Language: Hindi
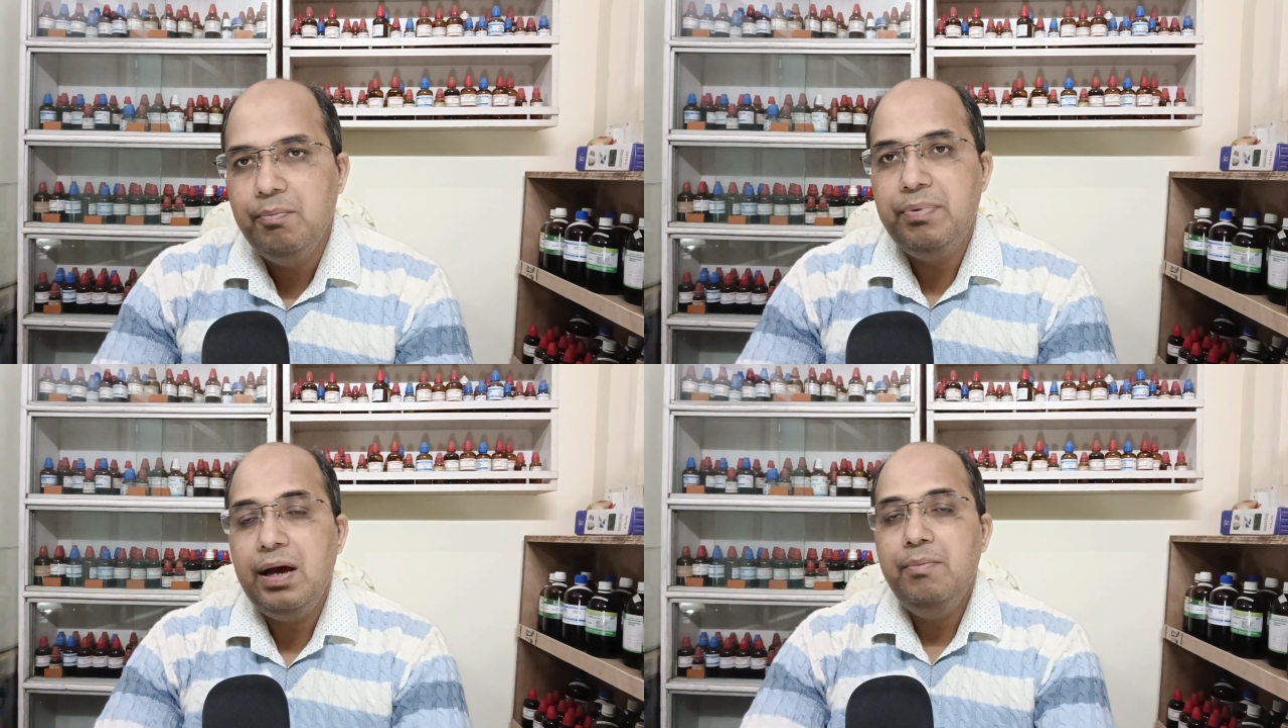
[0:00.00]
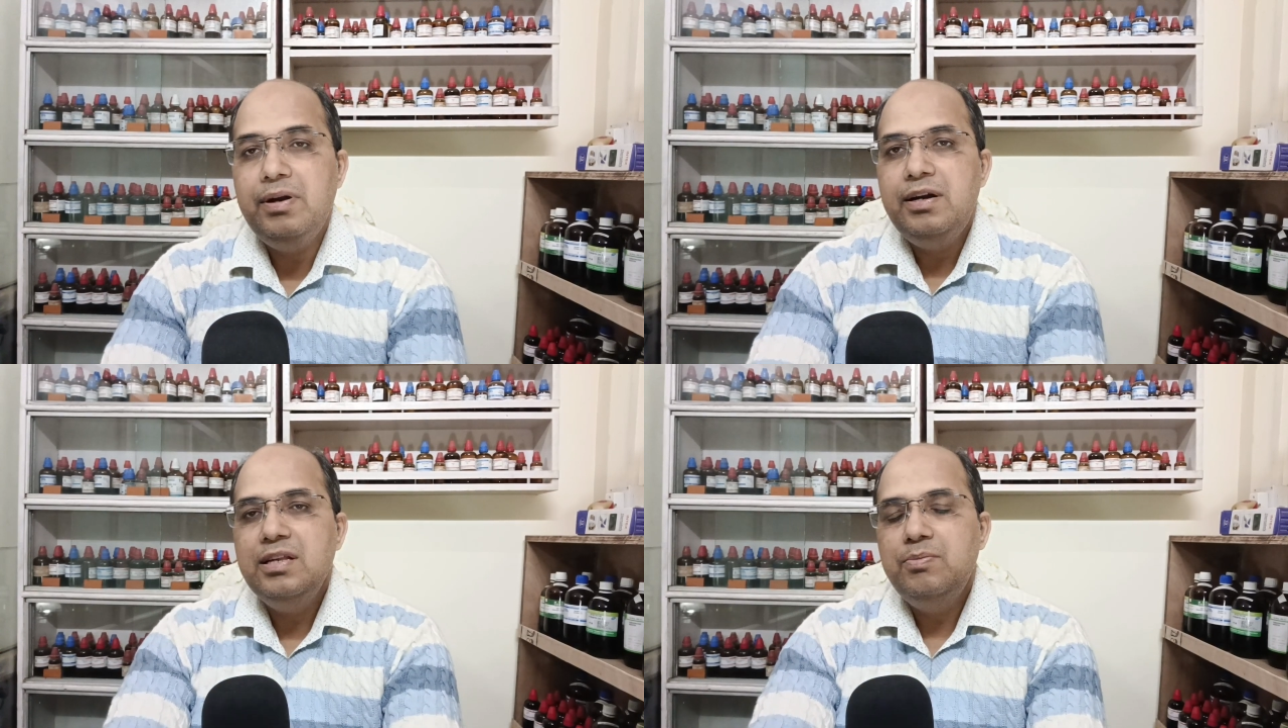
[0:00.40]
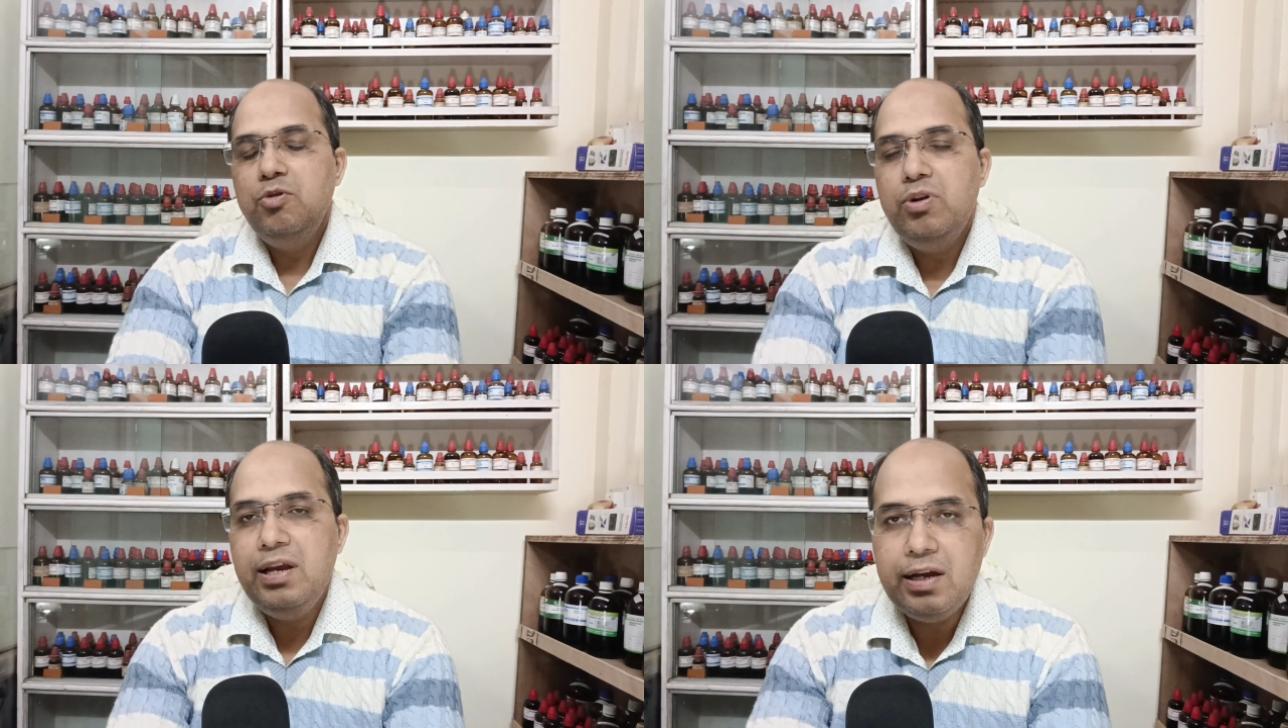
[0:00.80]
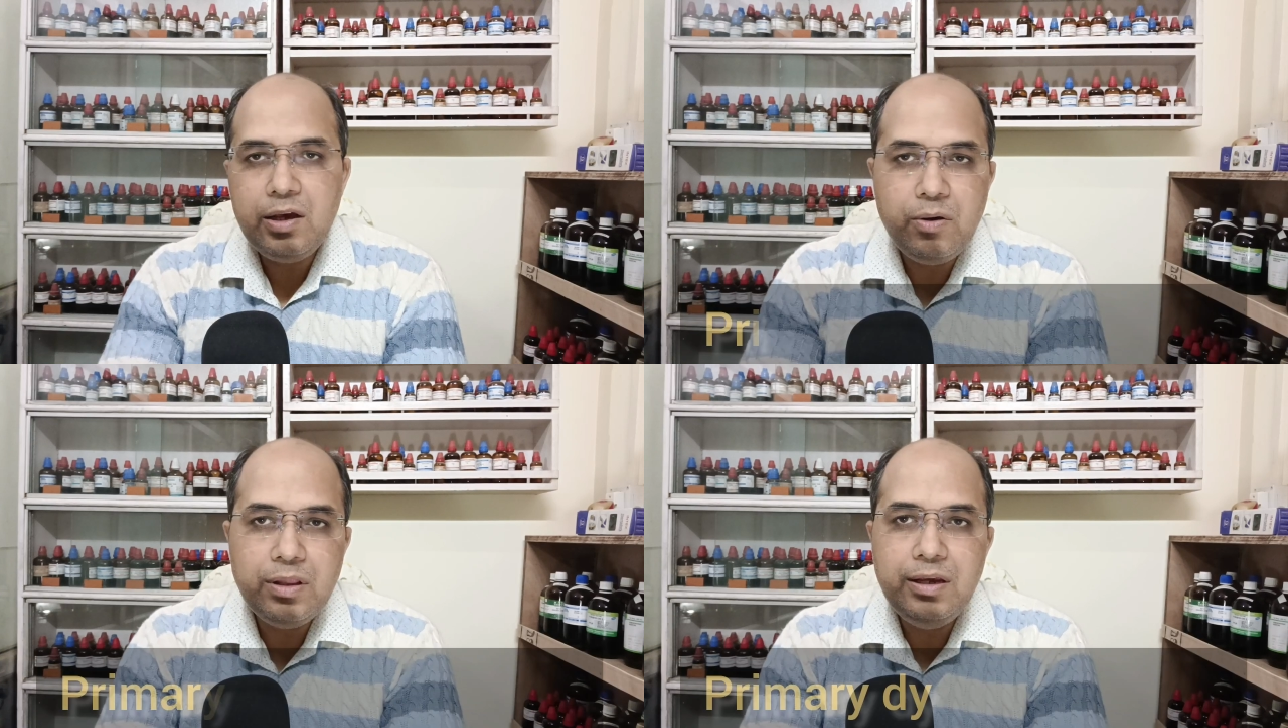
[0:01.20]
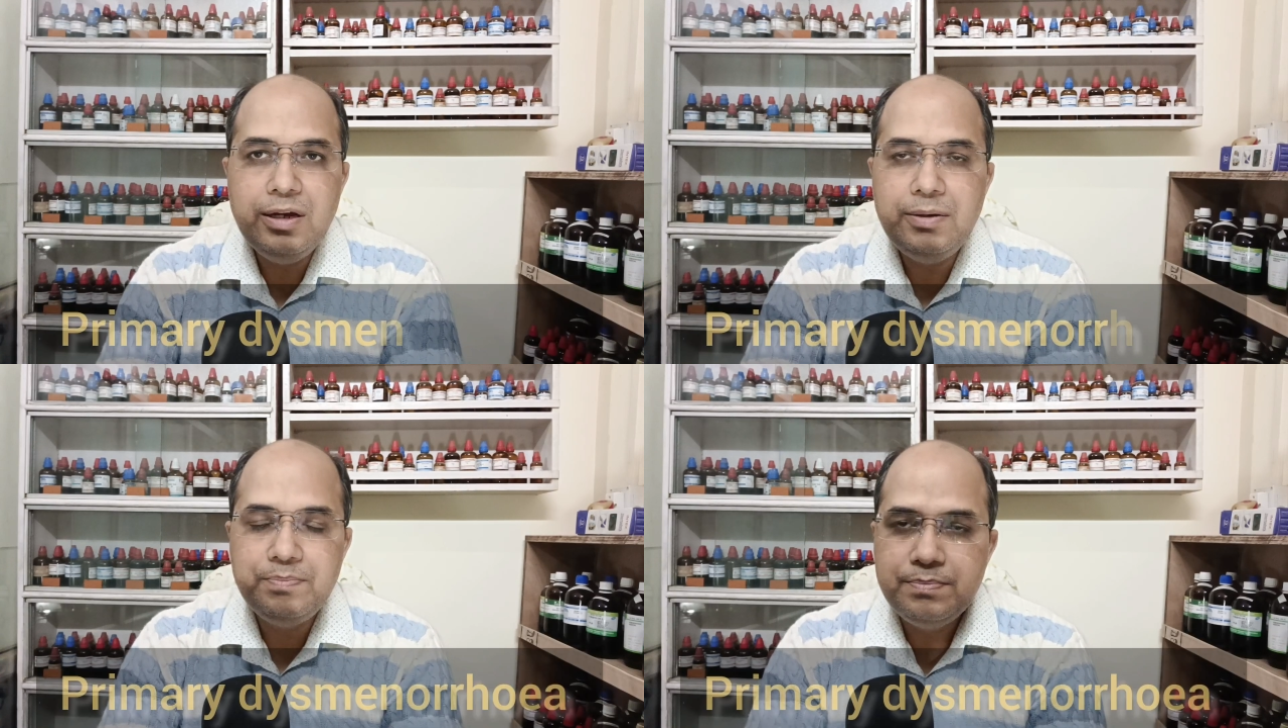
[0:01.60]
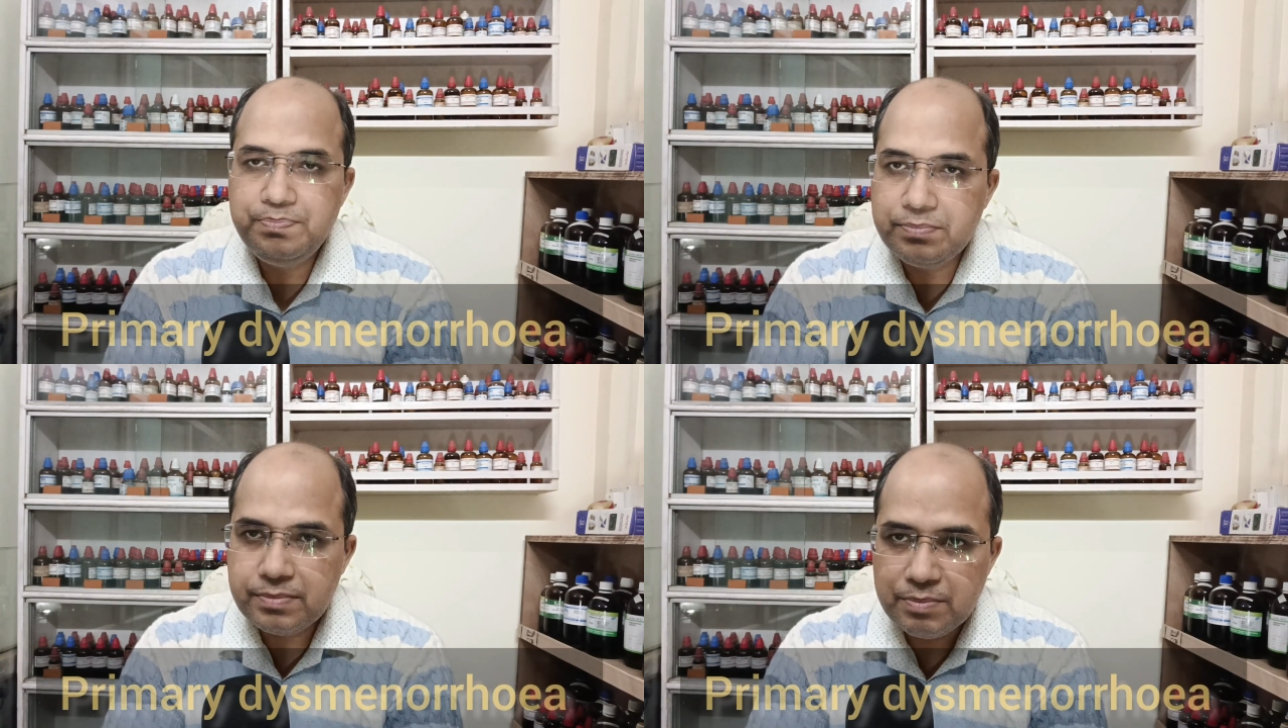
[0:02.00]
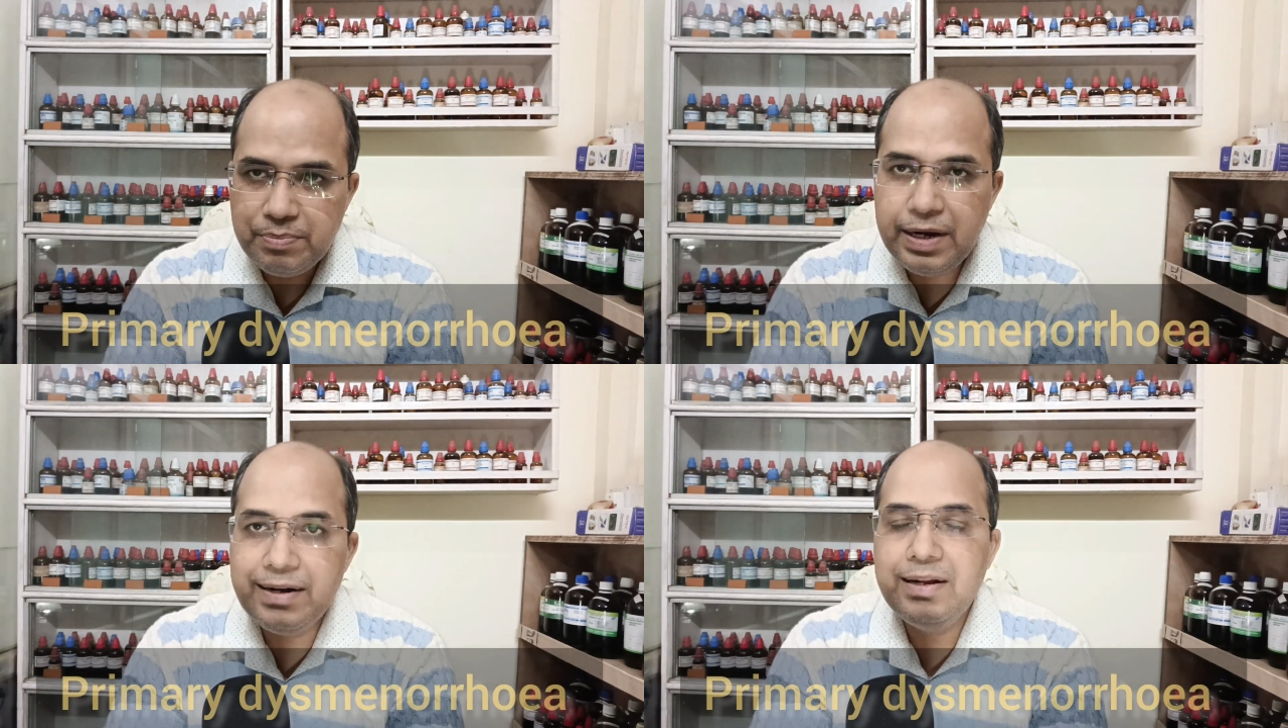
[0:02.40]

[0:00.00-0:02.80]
प्राइमरी डिसमेनोरिया क्या होती है पेट